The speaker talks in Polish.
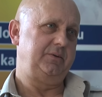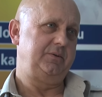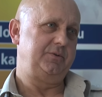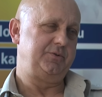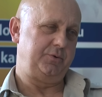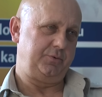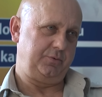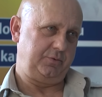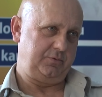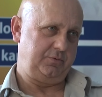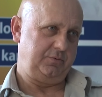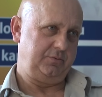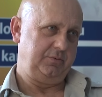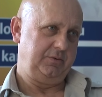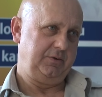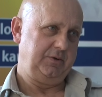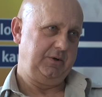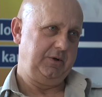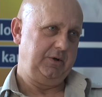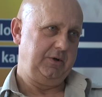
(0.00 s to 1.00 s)
co roku.
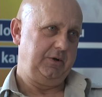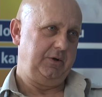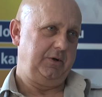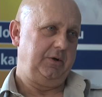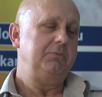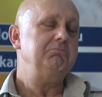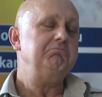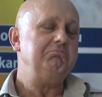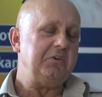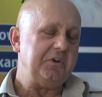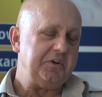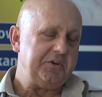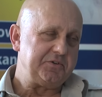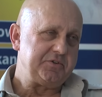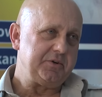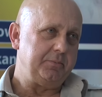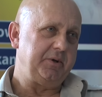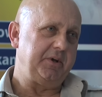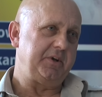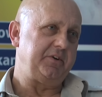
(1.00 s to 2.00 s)

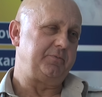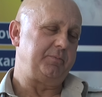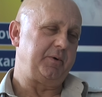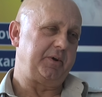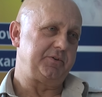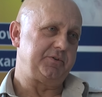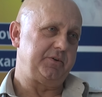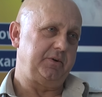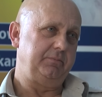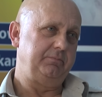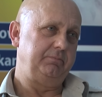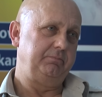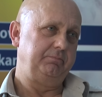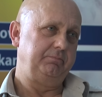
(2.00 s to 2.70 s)
Liczymy na ich wsparcie.